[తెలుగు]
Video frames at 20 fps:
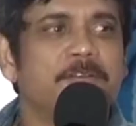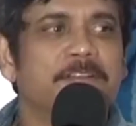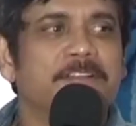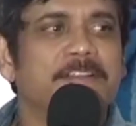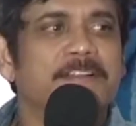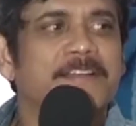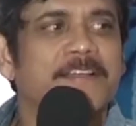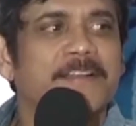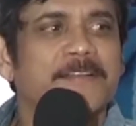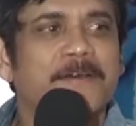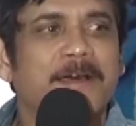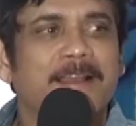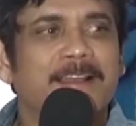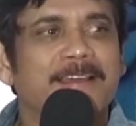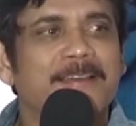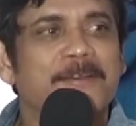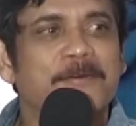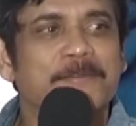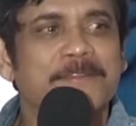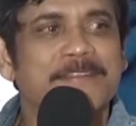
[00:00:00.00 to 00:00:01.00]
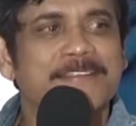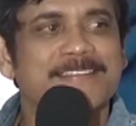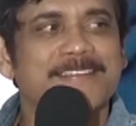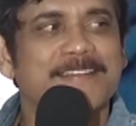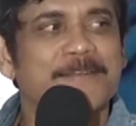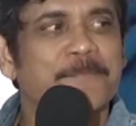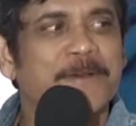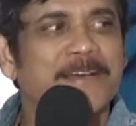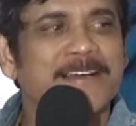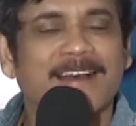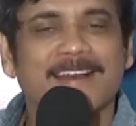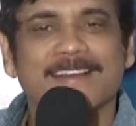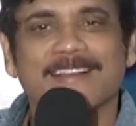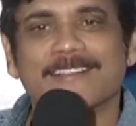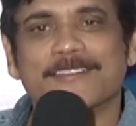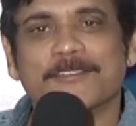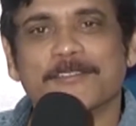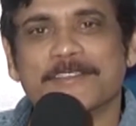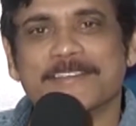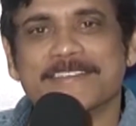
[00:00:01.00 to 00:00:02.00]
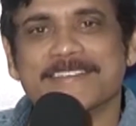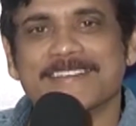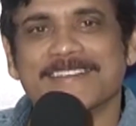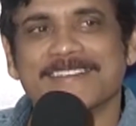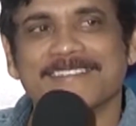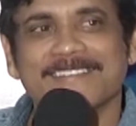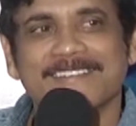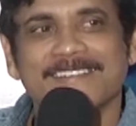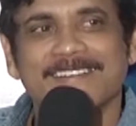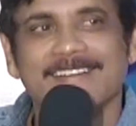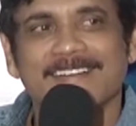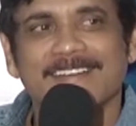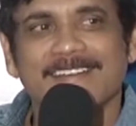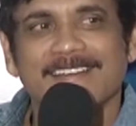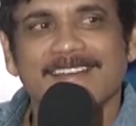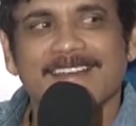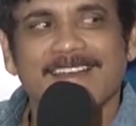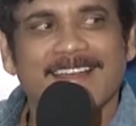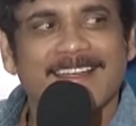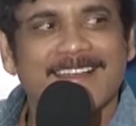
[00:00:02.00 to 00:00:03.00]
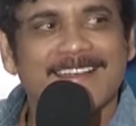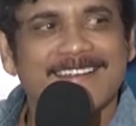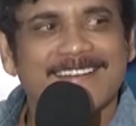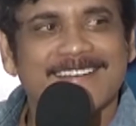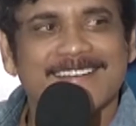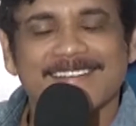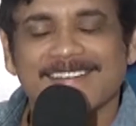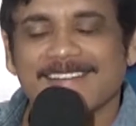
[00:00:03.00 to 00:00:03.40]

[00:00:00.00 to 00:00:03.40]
ఉంటుంది అంటారు అలాగే ఉంది సినిమా ఆకలితో తీశారు అండ్